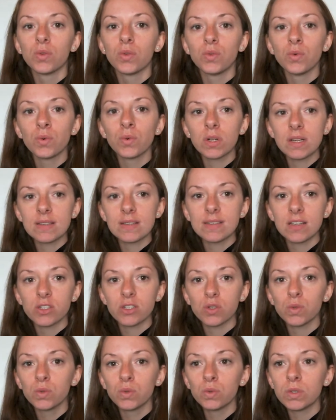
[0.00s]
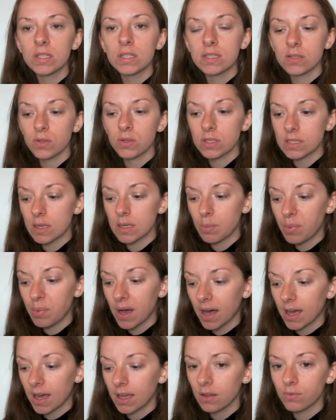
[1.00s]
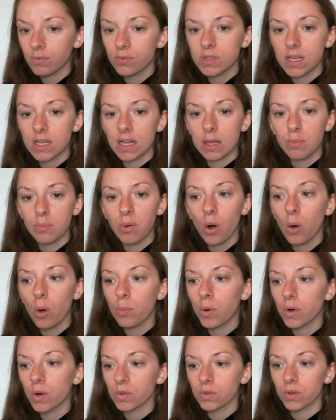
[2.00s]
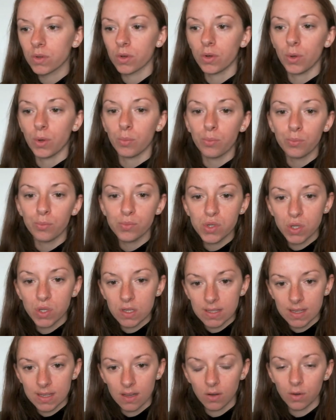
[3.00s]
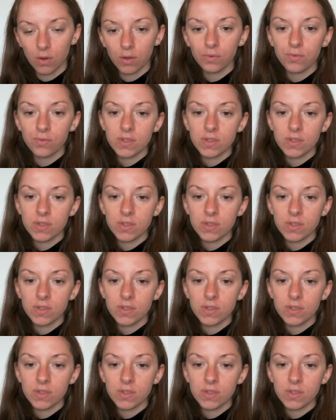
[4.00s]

Donc les agents nourrissants, c'est pareil, vous n'allez pas en prendre 150, euh,